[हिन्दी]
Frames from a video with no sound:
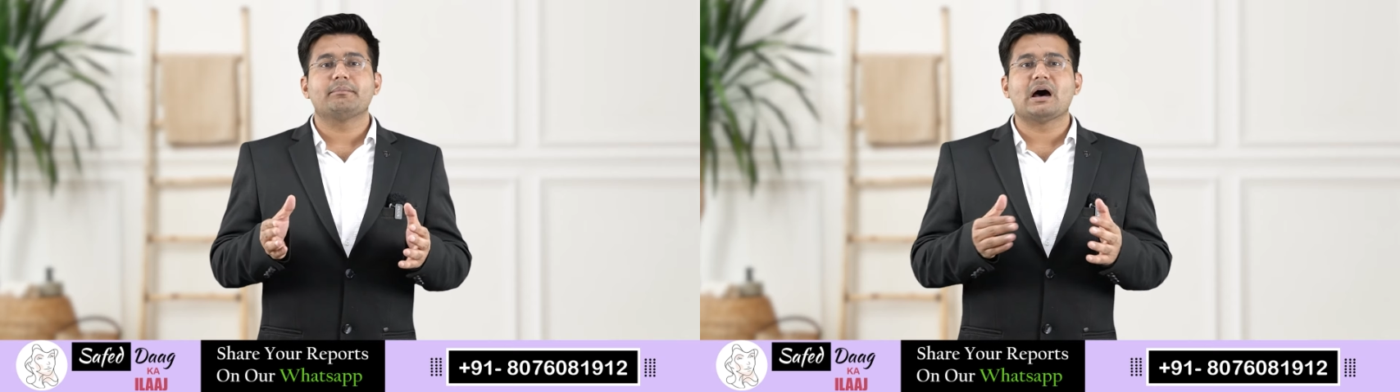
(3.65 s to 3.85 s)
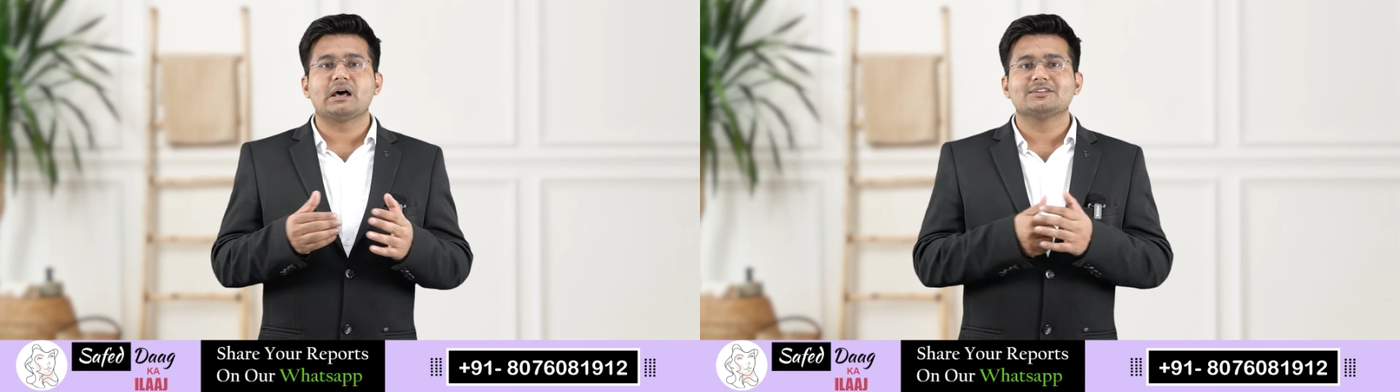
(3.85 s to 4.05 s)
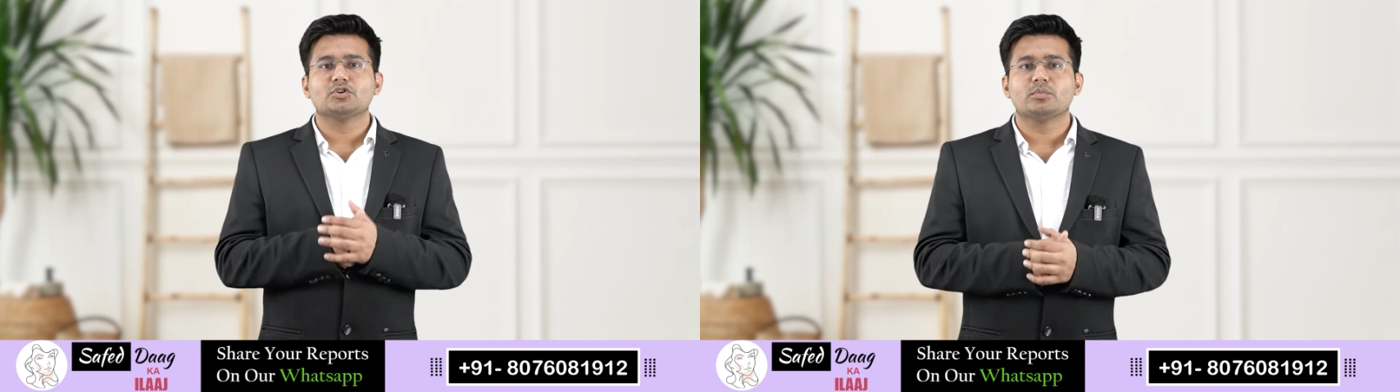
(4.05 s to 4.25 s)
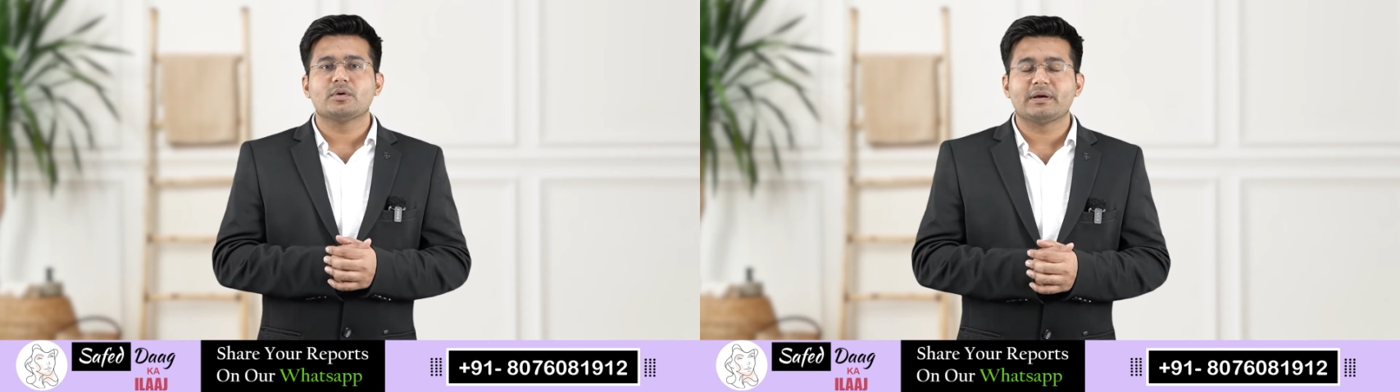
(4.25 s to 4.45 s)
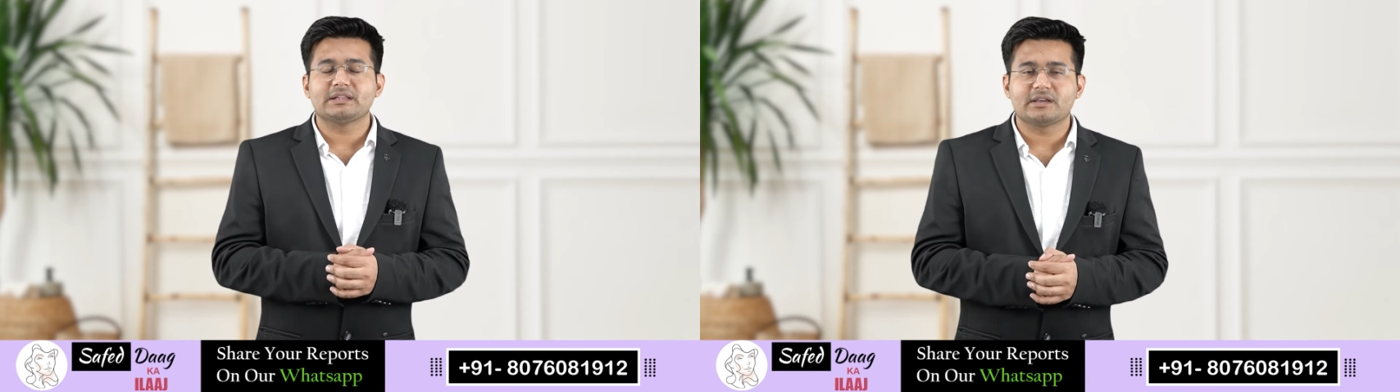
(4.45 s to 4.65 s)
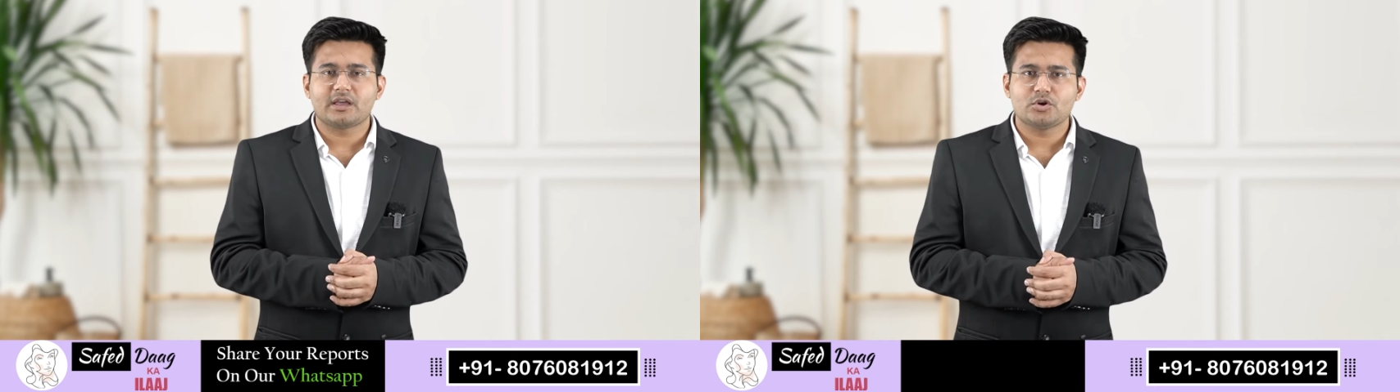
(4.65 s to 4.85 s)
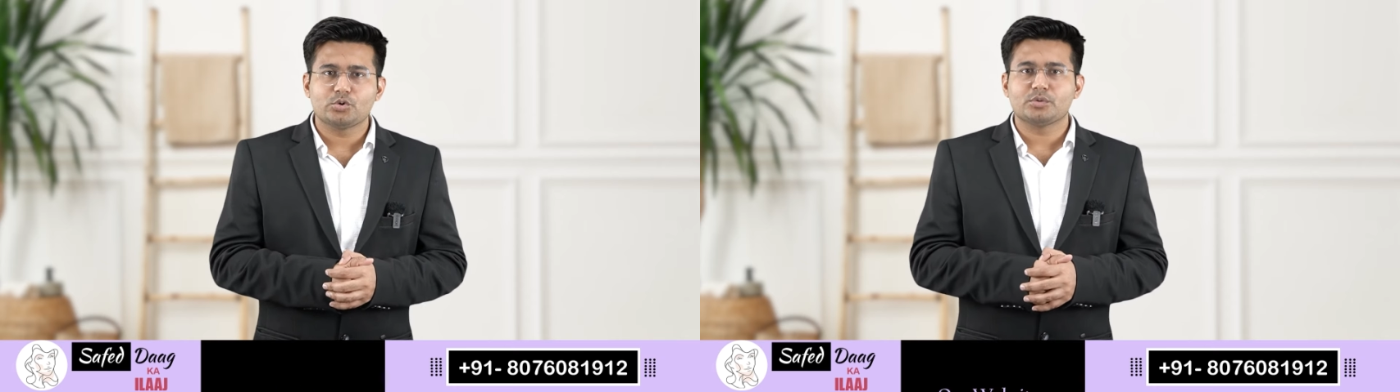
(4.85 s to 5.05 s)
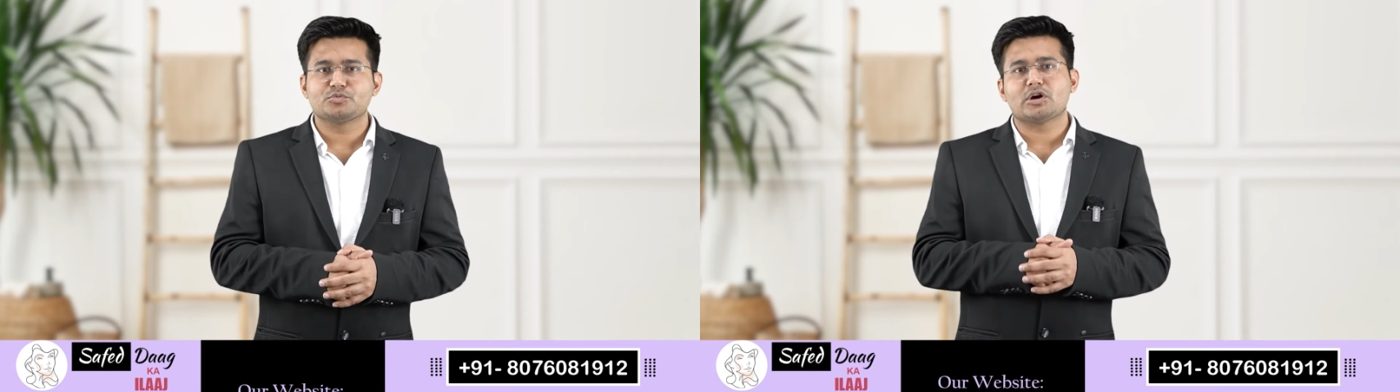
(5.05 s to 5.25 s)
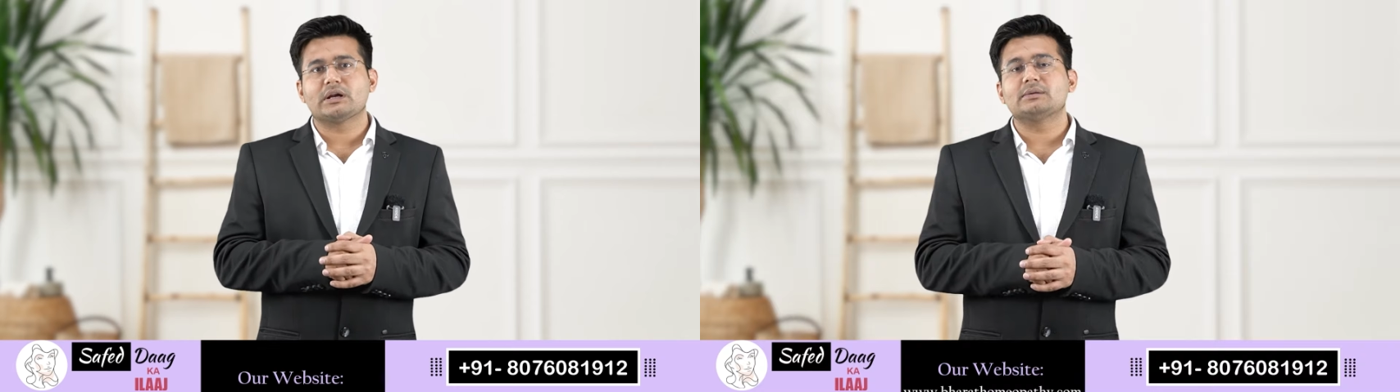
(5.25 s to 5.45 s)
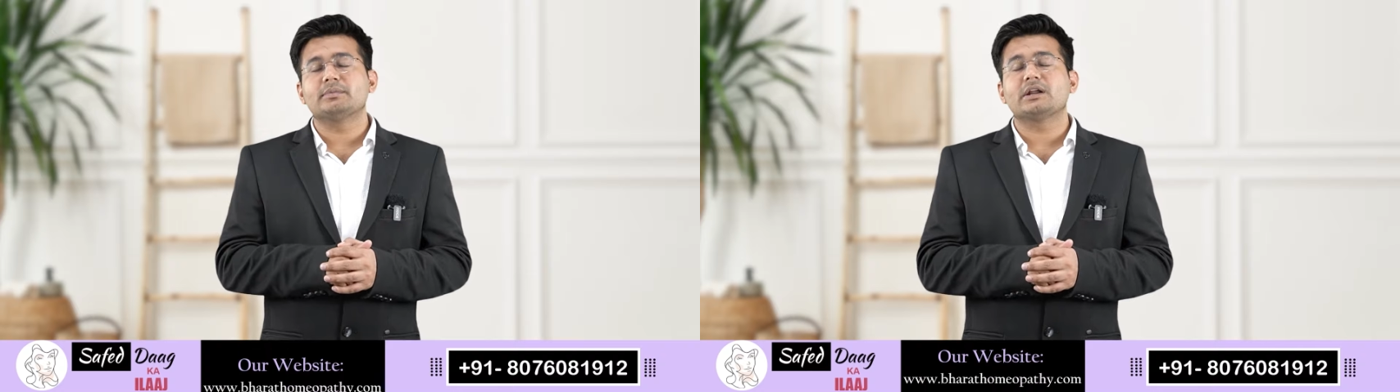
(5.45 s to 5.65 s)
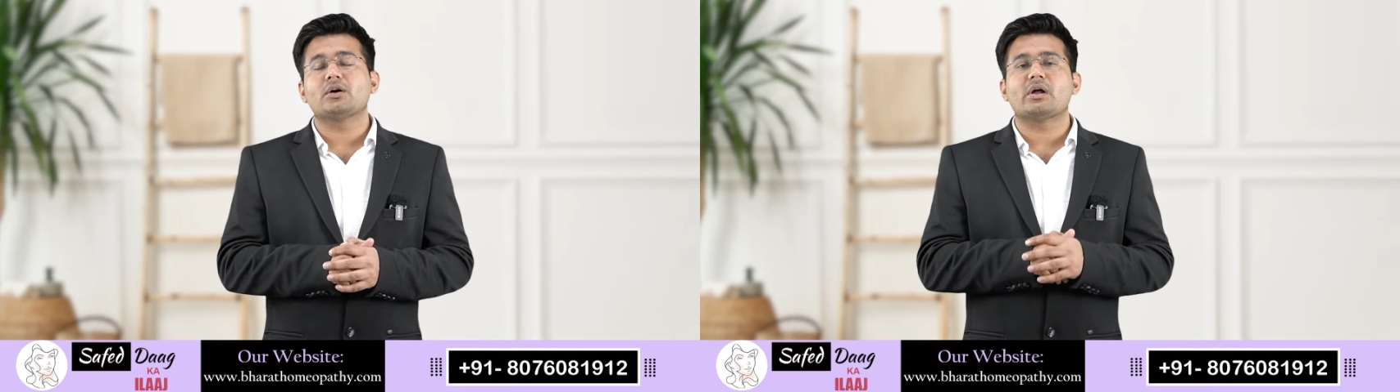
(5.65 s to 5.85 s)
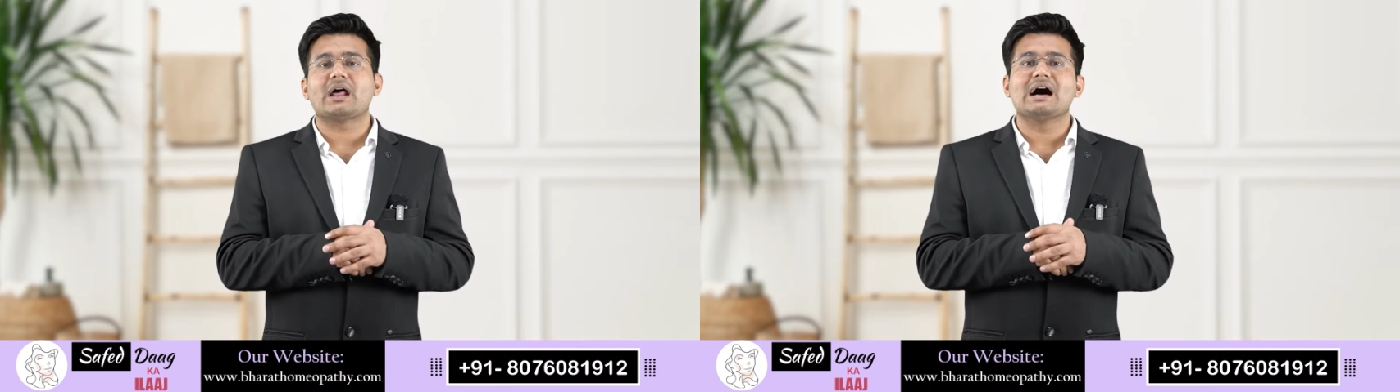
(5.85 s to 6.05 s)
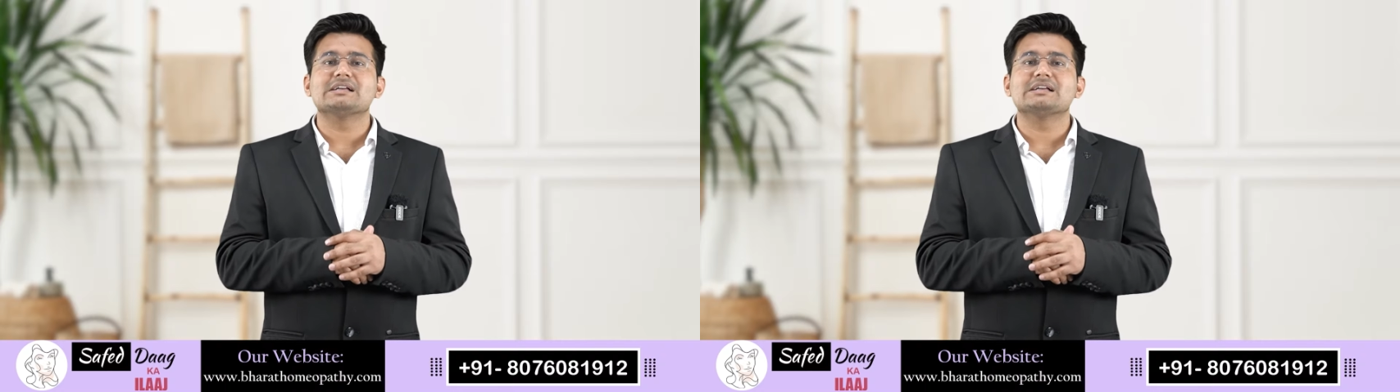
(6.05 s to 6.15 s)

भारत होम्योपैथी के यूट्यूब चैनल पर और